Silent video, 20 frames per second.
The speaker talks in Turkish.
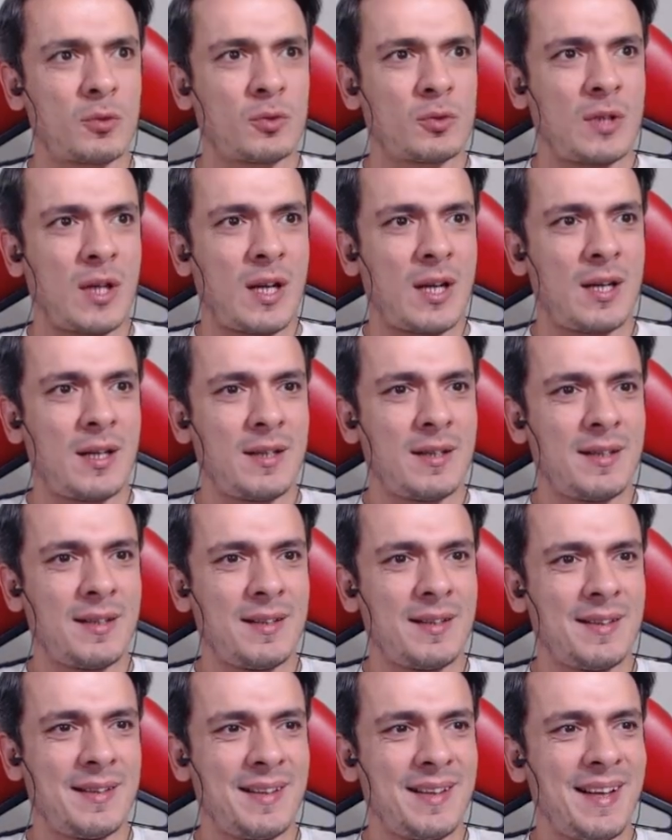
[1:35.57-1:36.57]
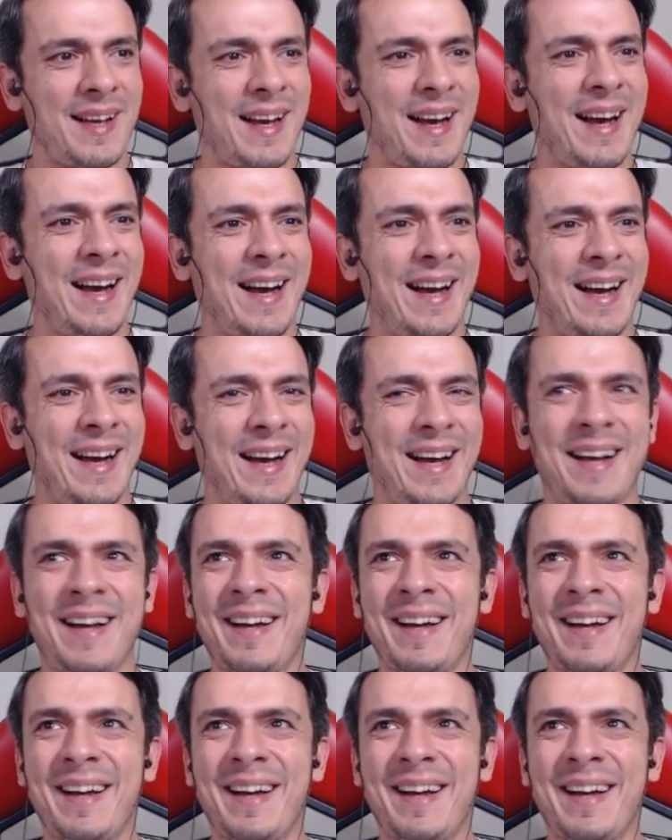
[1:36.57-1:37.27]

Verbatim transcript: Güzel. Aha.